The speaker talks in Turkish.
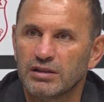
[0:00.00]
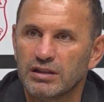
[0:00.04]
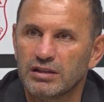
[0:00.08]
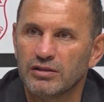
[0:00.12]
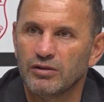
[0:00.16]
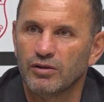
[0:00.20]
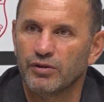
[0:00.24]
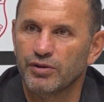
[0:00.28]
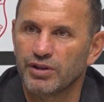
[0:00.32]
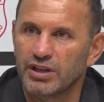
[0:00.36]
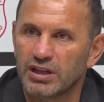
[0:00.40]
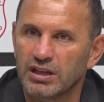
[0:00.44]
E,
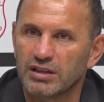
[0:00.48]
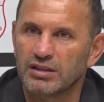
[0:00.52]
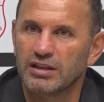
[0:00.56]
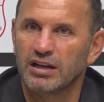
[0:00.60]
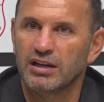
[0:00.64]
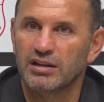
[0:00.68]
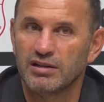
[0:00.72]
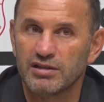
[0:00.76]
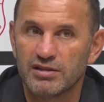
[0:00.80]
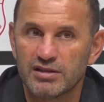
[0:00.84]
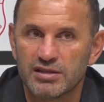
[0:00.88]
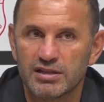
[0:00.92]
oyuna
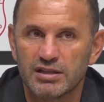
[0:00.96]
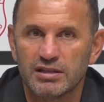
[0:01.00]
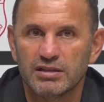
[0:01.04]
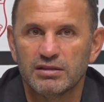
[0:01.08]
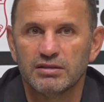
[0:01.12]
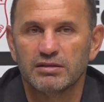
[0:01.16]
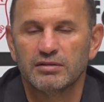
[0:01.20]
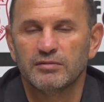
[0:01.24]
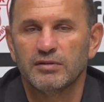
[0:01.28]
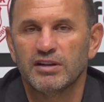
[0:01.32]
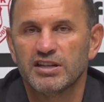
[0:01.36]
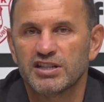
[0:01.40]
daha
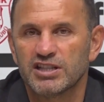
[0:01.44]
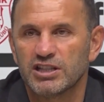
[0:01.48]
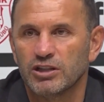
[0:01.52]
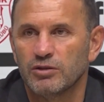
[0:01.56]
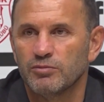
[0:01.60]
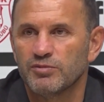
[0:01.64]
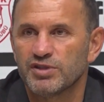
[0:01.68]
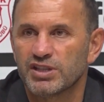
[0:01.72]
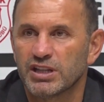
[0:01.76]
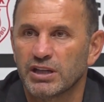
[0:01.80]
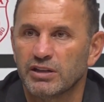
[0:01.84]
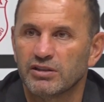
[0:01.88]
hızlı
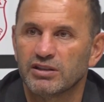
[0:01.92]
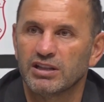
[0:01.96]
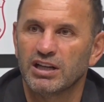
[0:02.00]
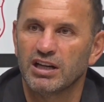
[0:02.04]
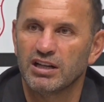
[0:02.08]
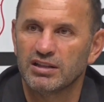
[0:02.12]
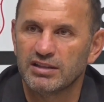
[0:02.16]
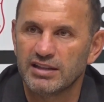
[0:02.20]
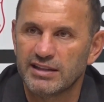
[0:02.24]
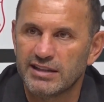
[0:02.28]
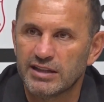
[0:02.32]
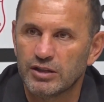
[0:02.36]
başlamamız gerek,
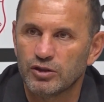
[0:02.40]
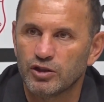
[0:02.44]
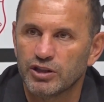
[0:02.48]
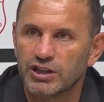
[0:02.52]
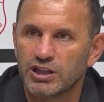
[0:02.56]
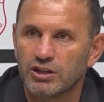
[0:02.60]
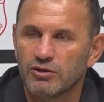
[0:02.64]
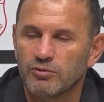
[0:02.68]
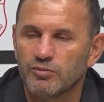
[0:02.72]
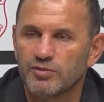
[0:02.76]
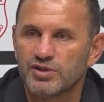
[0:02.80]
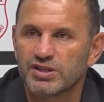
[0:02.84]
daha dikin
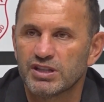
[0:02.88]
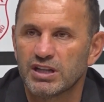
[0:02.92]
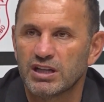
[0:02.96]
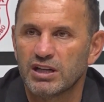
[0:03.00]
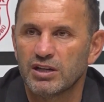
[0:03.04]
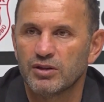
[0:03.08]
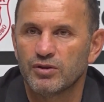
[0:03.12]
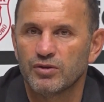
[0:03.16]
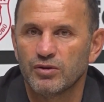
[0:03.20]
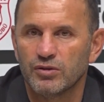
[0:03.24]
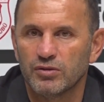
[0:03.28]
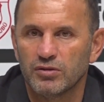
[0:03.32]
oynamamız
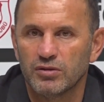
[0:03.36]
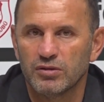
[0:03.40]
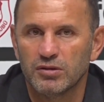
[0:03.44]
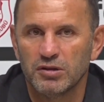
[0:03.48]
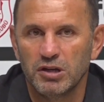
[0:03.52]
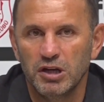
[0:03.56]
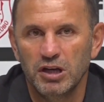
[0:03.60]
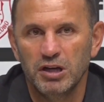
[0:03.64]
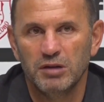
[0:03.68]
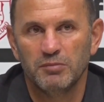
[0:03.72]
gerekiyordu.